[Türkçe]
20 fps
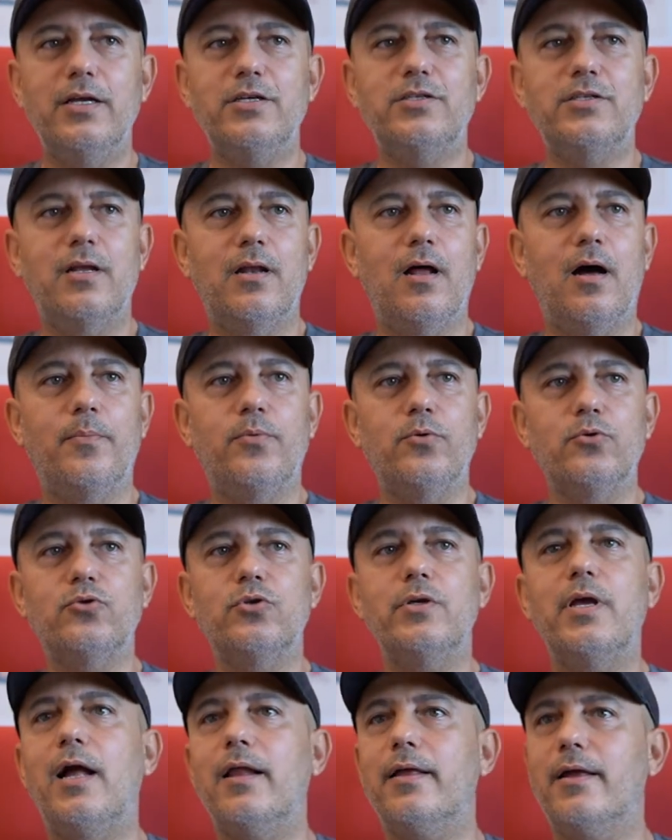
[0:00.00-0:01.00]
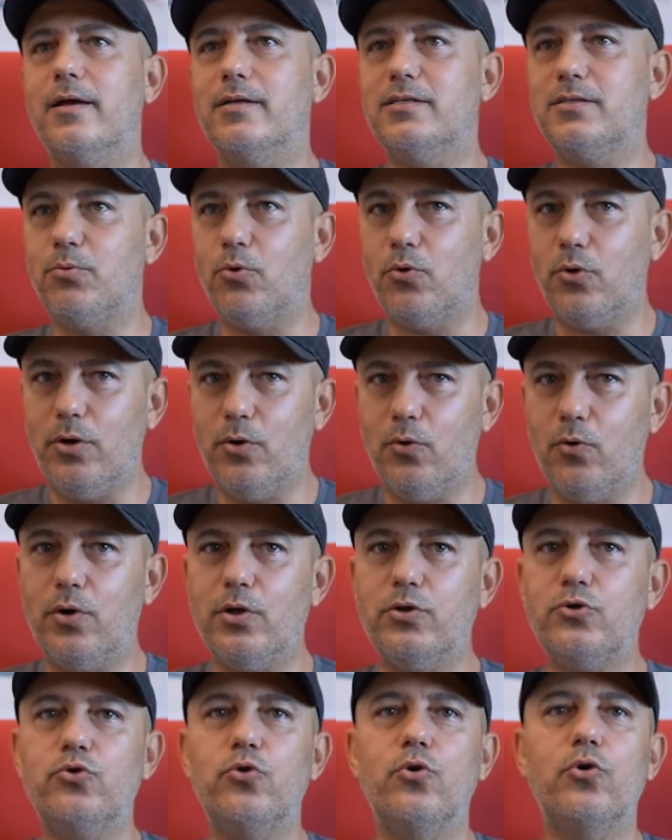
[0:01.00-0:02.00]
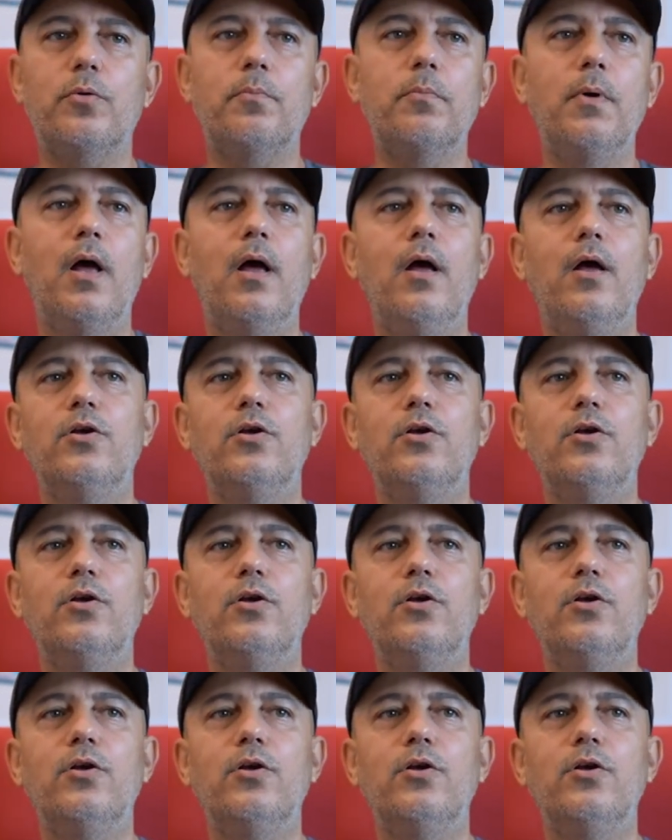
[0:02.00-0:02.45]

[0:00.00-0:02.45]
İşte ne yapıyorsun? Yelken sporuyla uğraşıyorum.